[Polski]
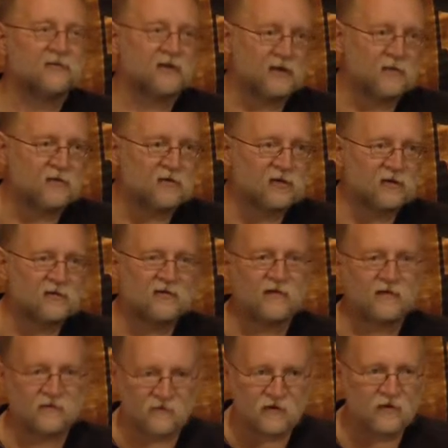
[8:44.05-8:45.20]
No nie miał co robić, więc
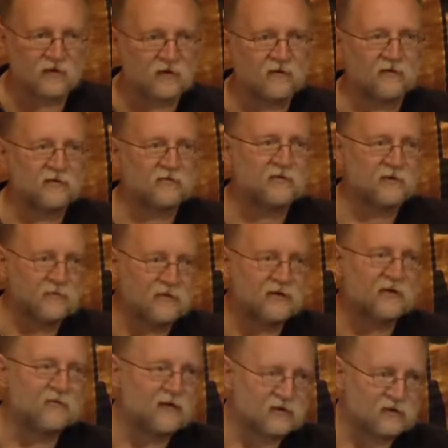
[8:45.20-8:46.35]
flirtował i
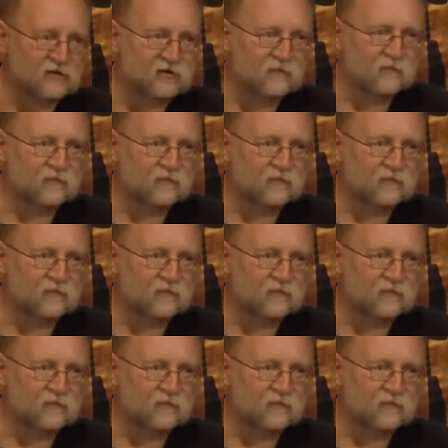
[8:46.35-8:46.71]
pisał wiersze.